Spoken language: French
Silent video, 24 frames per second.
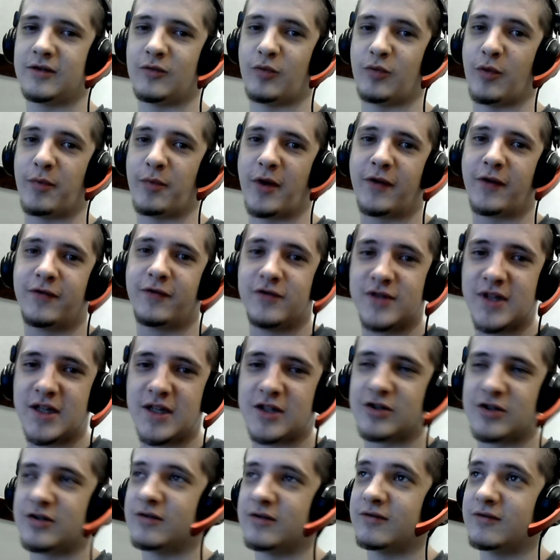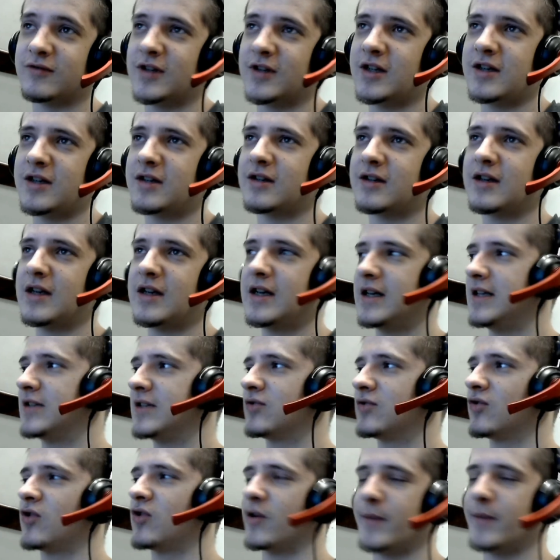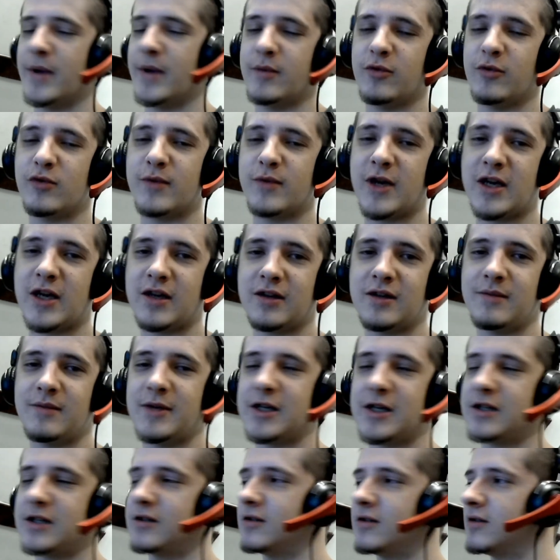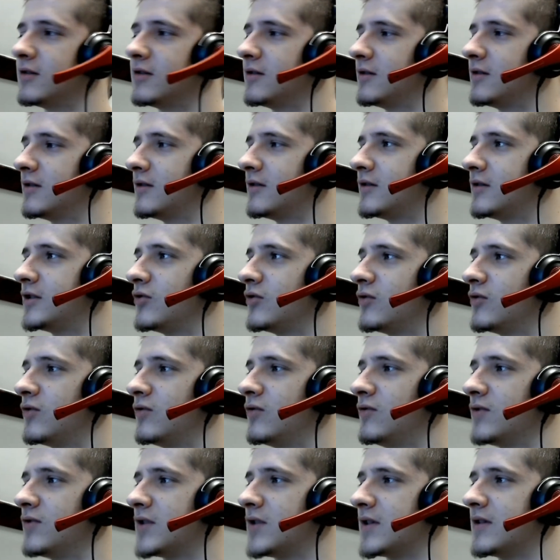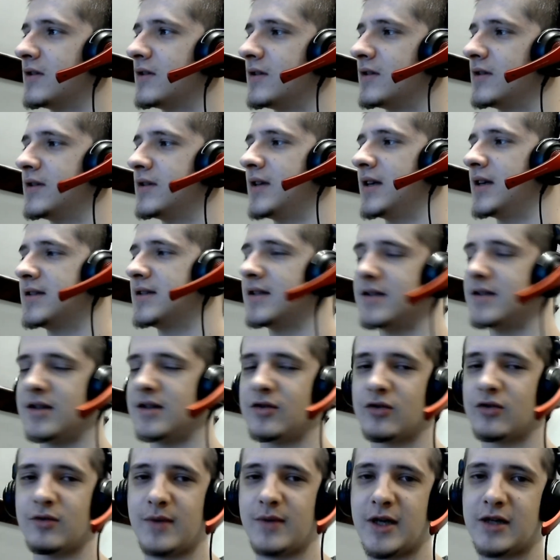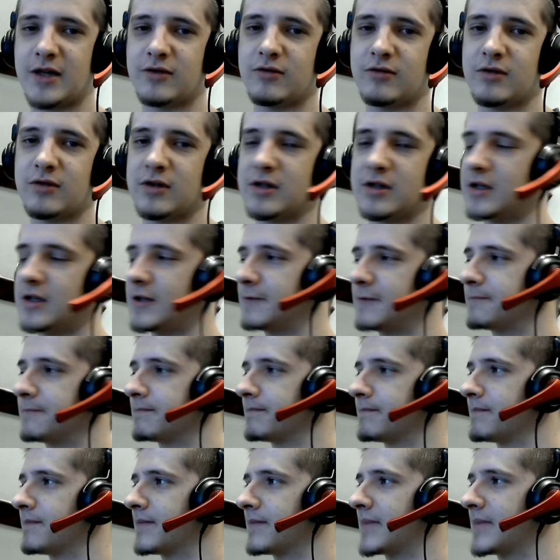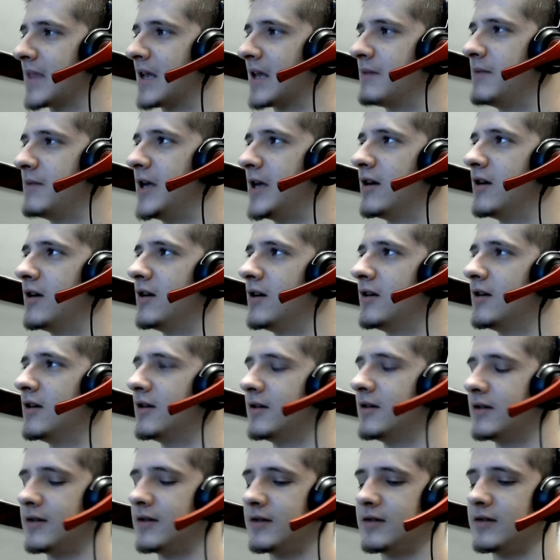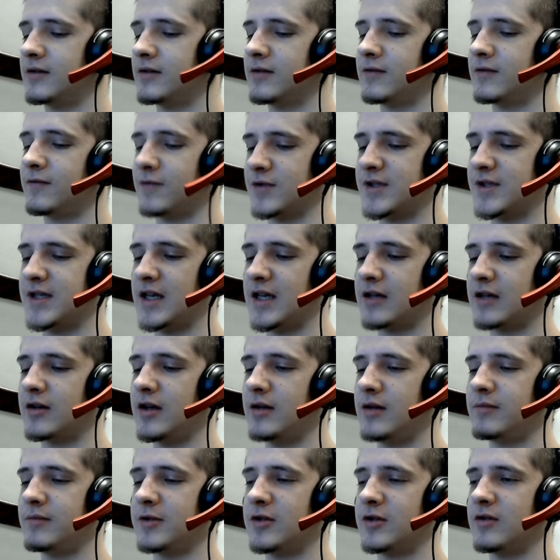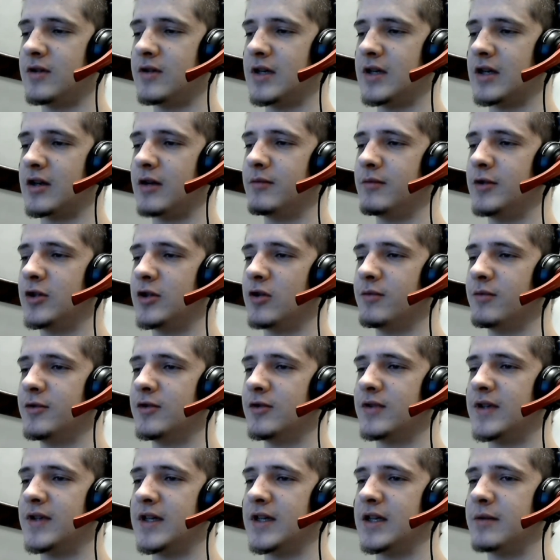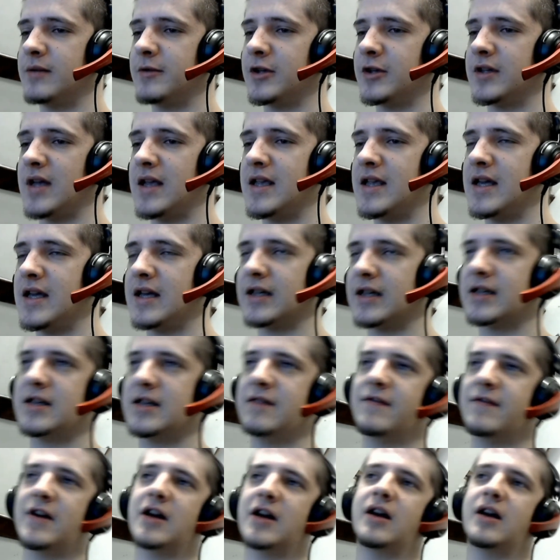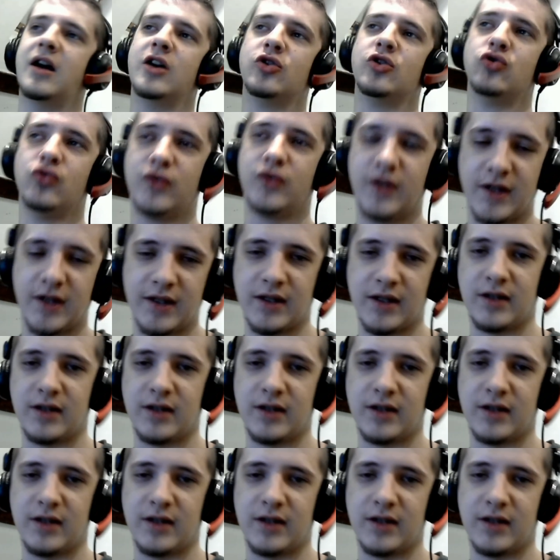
On peut pas refuser, je suis, voilà, ils sont quand même humains les mecs euh, chez Oculus, ça reste des êtres humains quoi. Mais faut se dire quand même qu'il y a quand même une communauté gamer derrière qui va rajouter